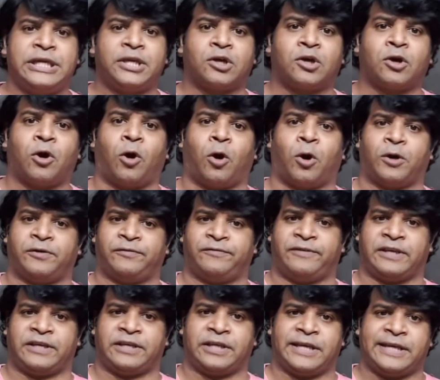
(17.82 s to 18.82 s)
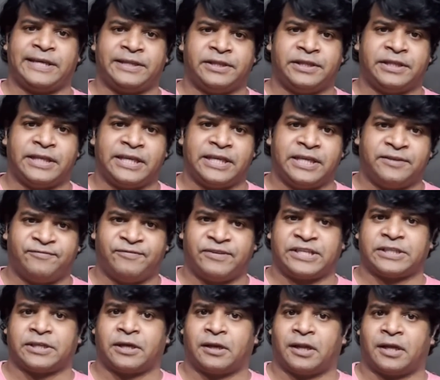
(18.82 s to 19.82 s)
посмотрим на уникальную
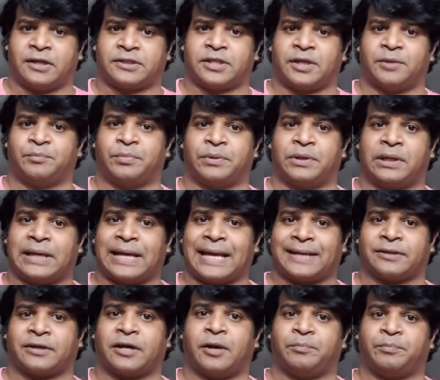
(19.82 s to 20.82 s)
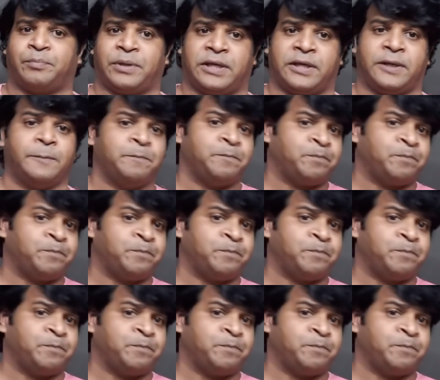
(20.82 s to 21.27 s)
статуэтку, вырезанную из гранита,